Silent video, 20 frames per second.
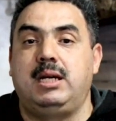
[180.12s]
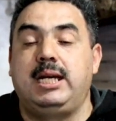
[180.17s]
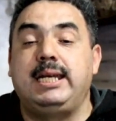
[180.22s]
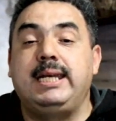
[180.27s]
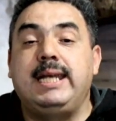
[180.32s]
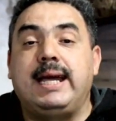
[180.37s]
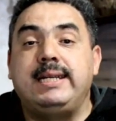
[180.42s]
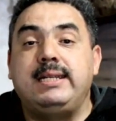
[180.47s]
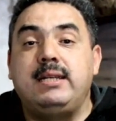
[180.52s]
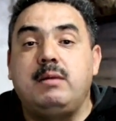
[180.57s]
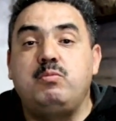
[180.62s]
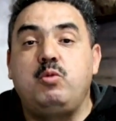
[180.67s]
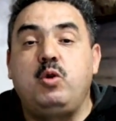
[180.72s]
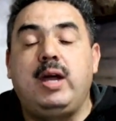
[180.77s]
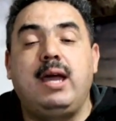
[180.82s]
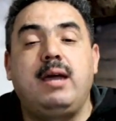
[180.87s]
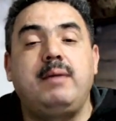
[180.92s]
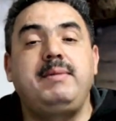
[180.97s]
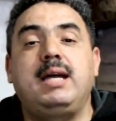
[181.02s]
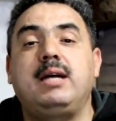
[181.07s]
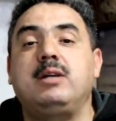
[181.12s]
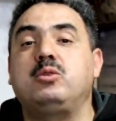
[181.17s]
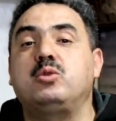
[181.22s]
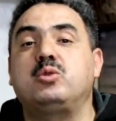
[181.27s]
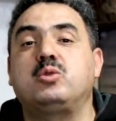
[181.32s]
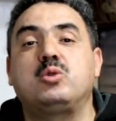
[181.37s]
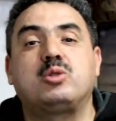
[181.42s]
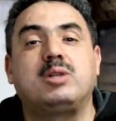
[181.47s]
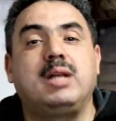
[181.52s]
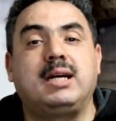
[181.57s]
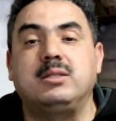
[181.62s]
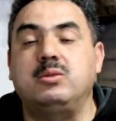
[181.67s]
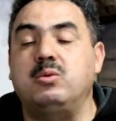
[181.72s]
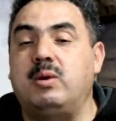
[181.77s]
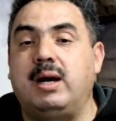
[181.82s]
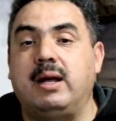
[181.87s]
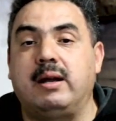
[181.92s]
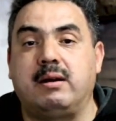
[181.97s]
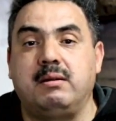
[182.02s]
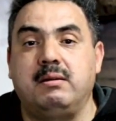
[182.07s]
لان المحامي عنده جوج
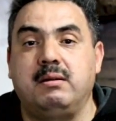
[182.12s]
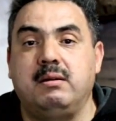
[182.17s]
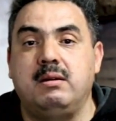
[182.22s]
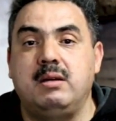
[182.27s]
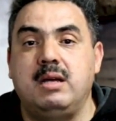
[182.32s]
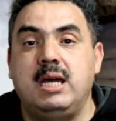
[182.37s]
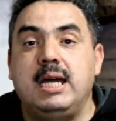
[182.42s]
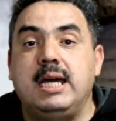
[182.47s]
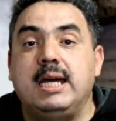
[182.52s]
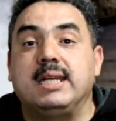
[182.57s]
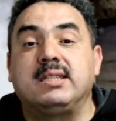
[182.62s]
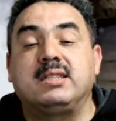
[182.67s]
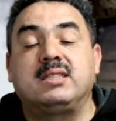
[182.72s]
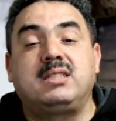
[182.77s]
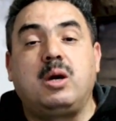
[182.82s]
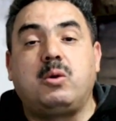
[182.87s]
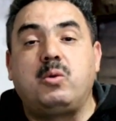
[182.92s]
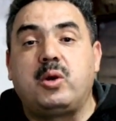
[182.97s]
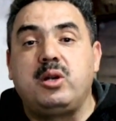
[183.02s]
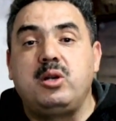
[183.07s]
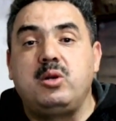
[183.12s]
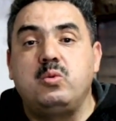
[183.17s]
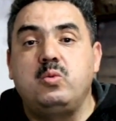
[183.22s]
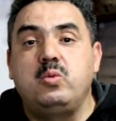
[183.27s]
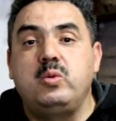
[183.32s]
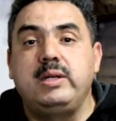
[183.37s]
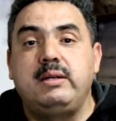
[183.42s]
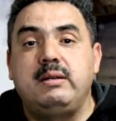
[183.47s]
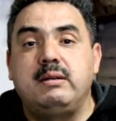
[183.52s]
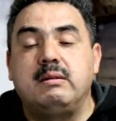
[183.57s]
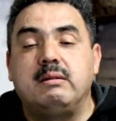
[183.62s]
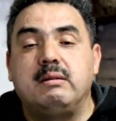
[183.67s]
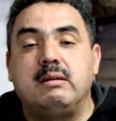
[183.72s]
الادوار الدور الاول